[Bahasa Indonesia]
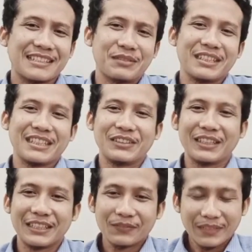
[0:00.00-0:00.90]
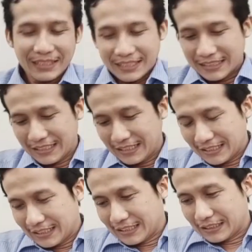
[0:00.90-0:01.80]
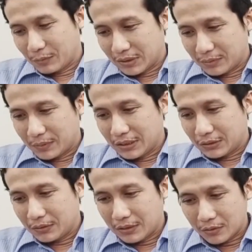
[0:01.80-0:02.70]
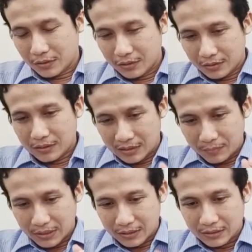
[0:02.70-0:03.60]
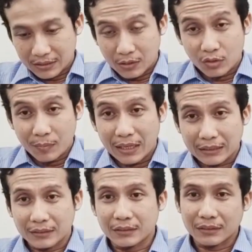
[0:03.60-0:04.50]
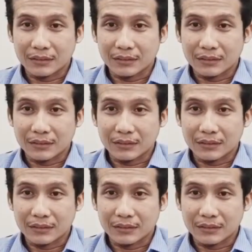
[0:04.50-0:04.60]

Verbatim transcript: seperti itu ya jadi teman-teman itu harus apa ya selalu semangat gitu